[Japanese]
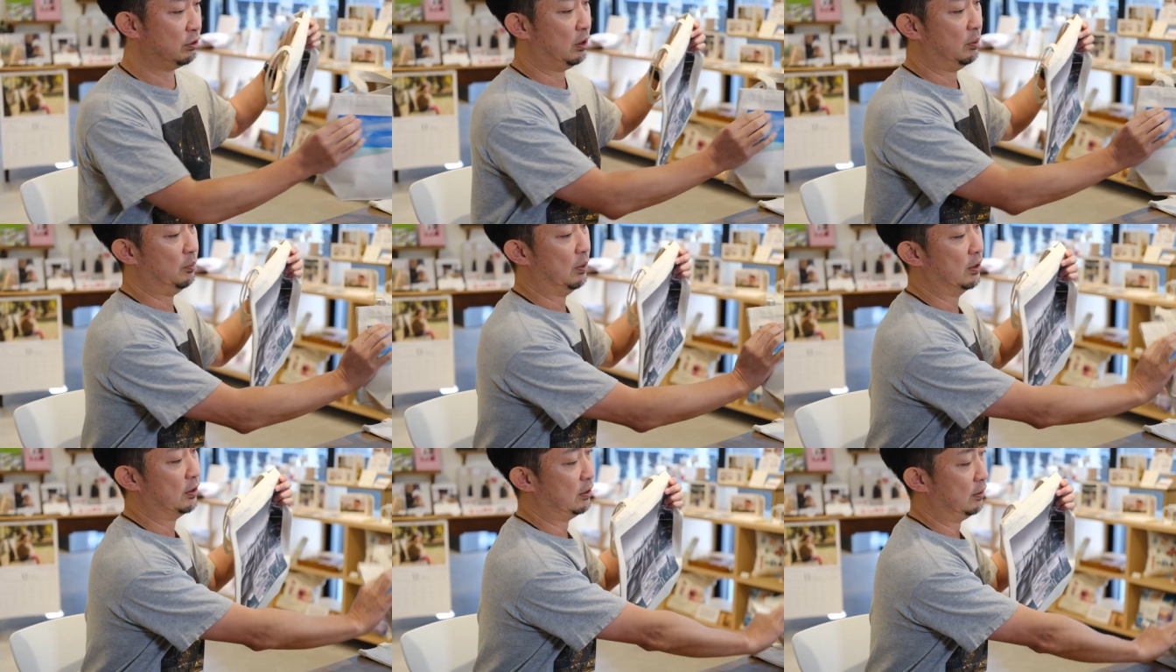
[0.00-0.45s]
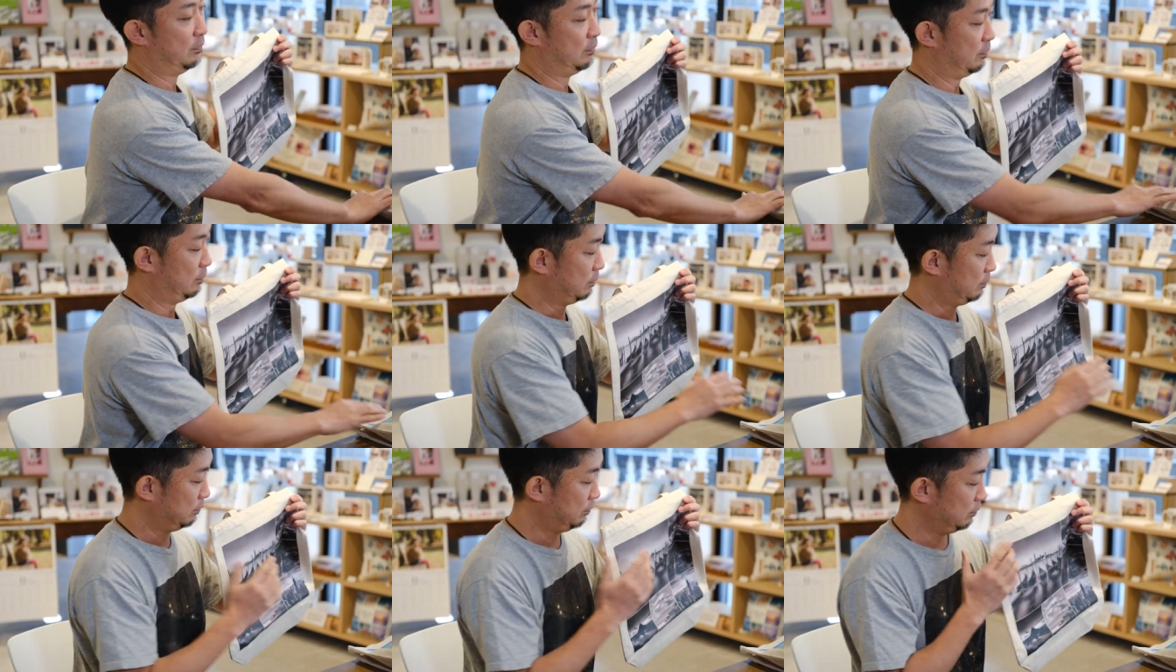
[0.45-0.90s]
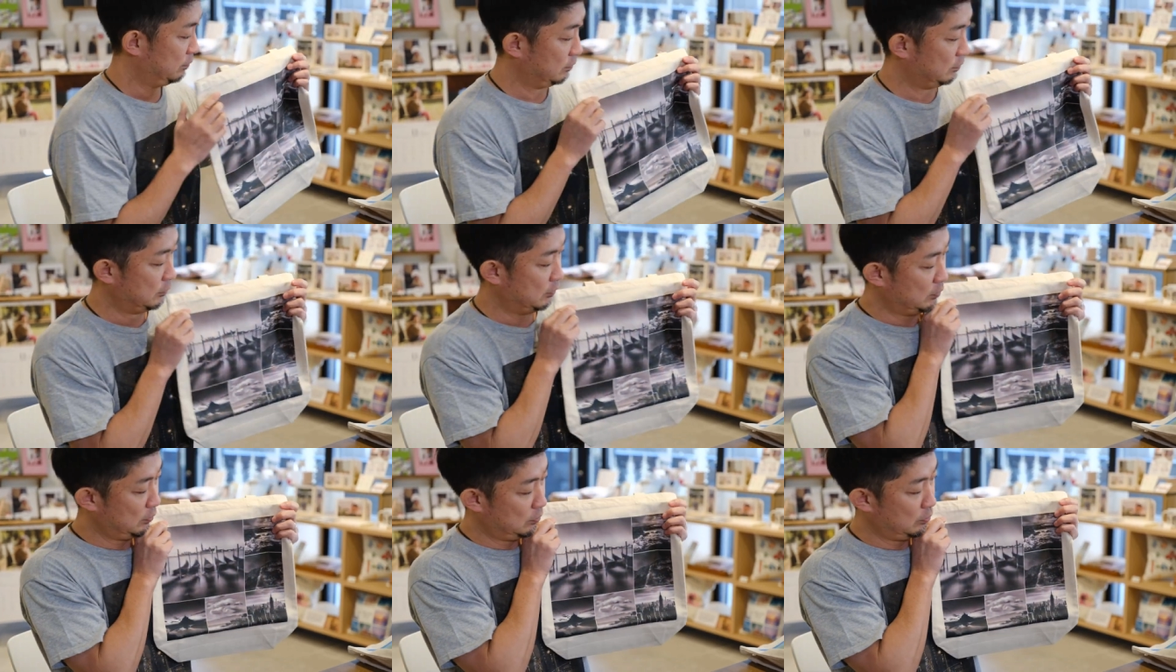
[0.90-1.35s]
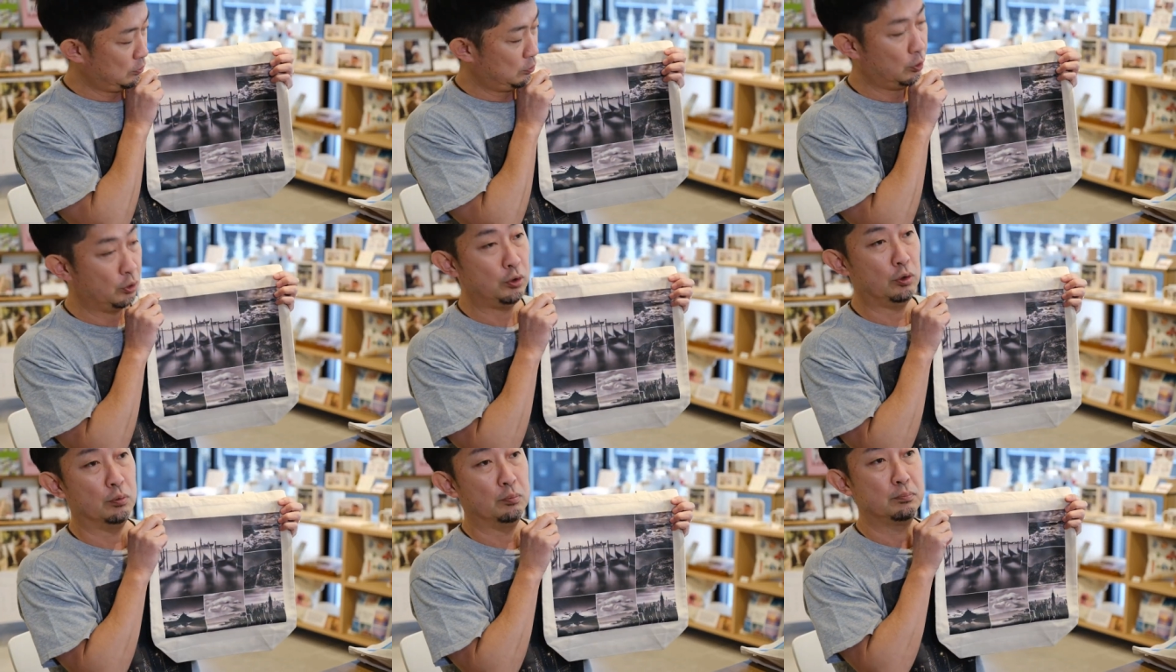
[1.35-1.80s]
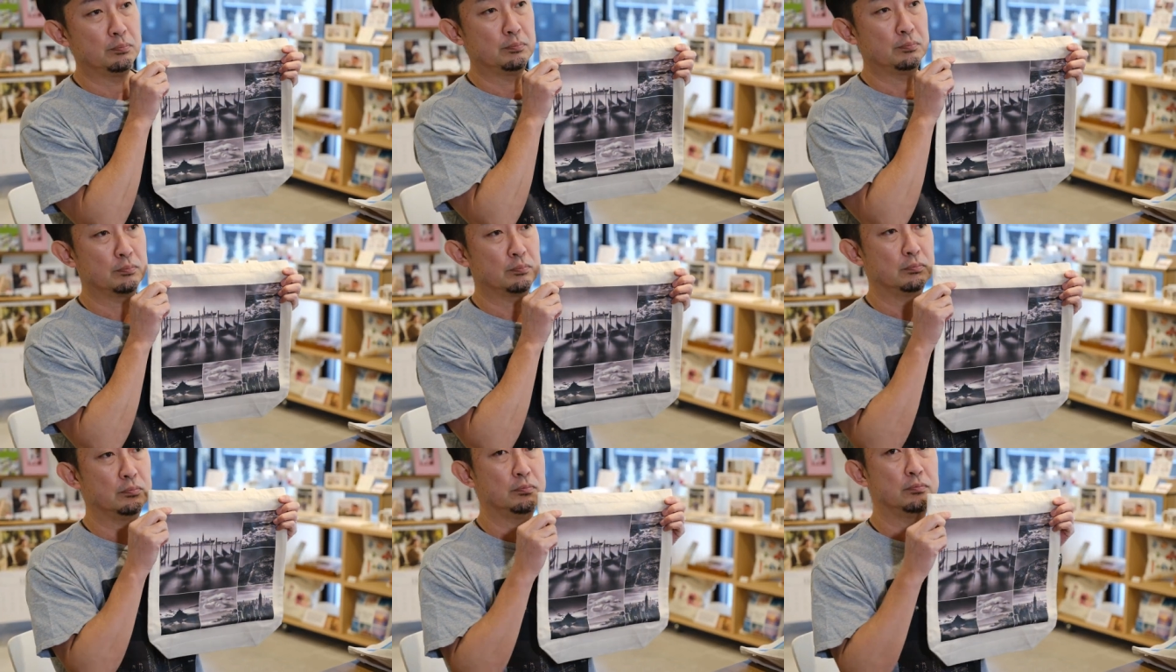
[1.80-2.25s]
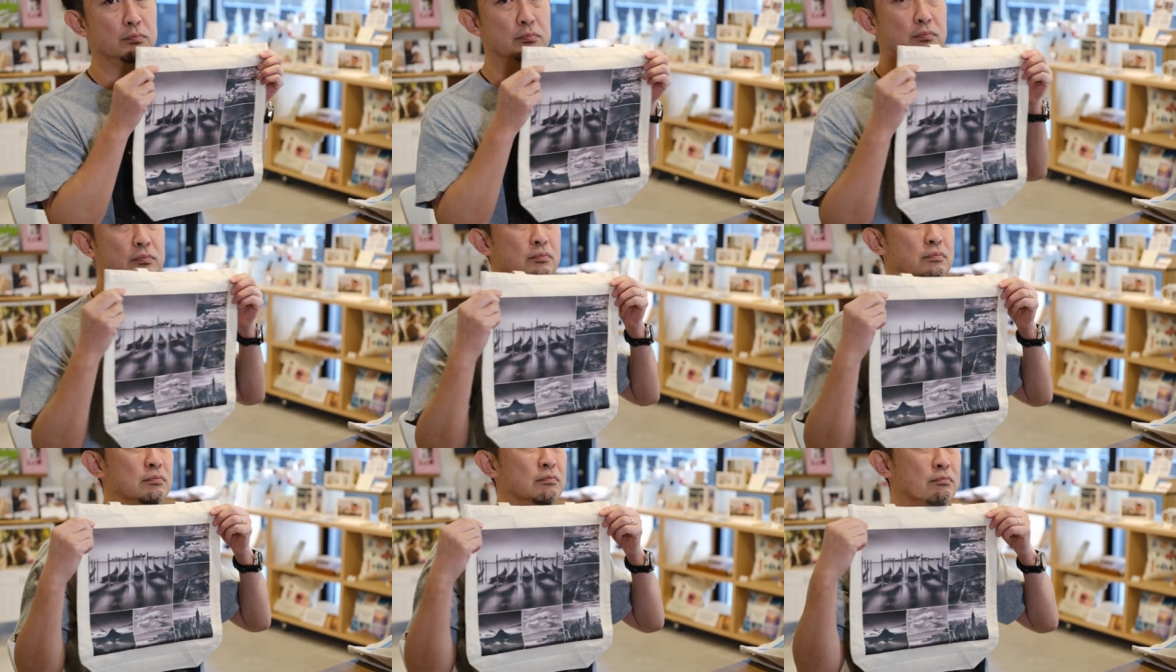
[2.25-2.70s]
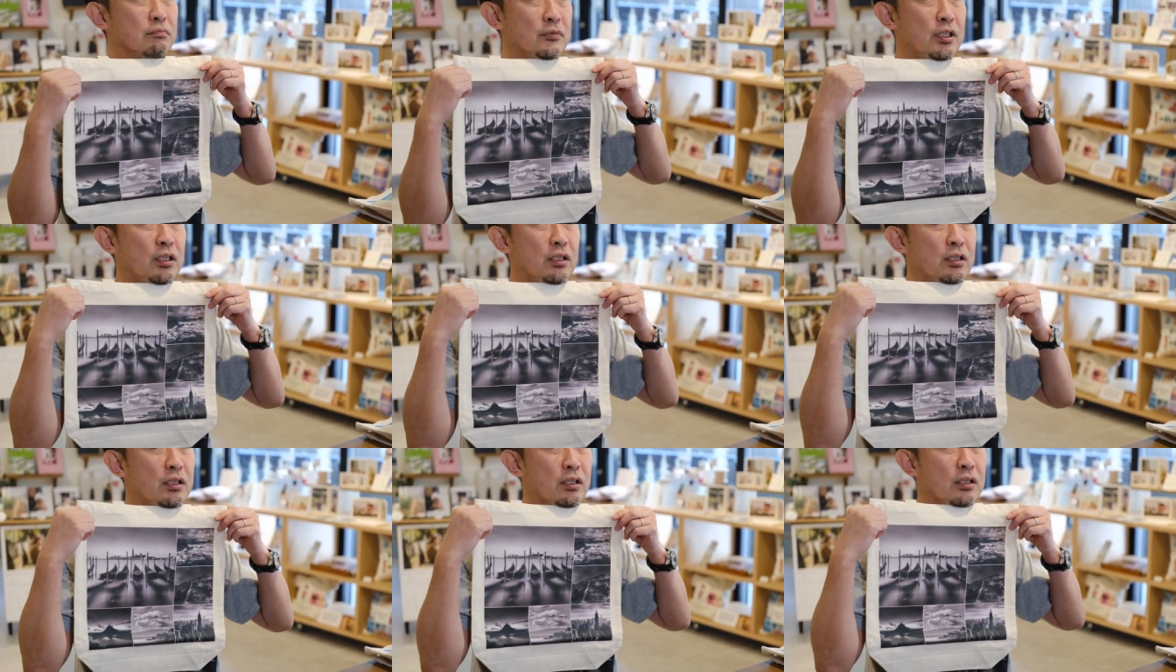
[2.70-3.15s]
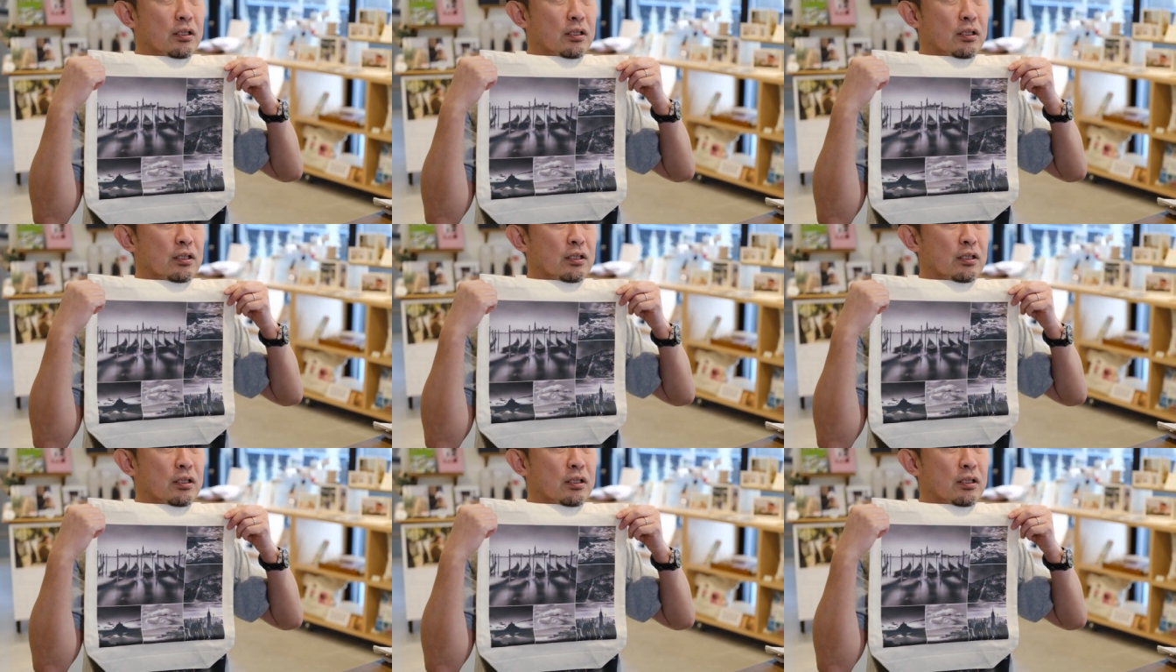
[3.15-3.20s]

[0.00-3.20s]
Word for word: てみました。こういうの。ね、